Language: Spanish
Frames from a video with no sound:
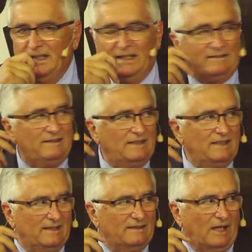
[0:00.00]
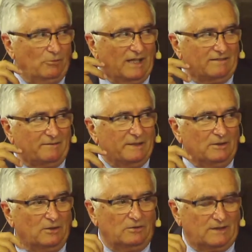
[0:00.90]
Así que, aun
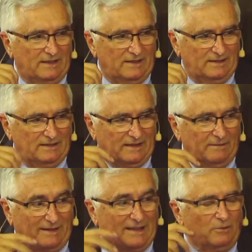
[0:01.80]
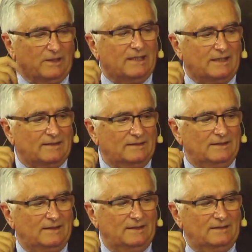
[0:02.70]
sabiéndolo que, que iba a
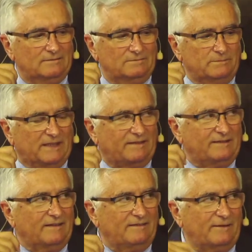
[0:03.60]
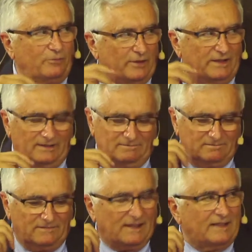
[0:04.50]
mi resistencia fue
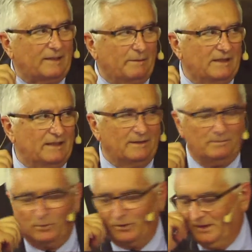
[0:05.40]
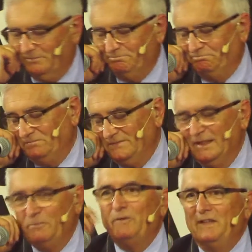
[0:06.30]
relativamente poca.
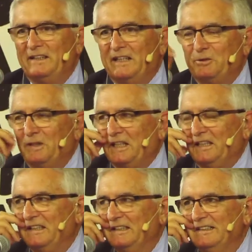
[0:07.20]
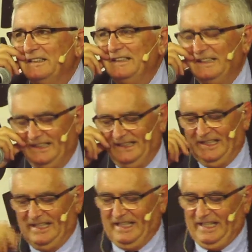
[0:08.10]
Pero en fin, ya estoy aquí.
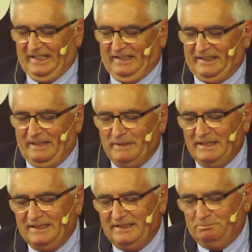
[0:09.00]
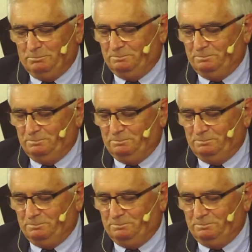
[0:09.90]
Realmente,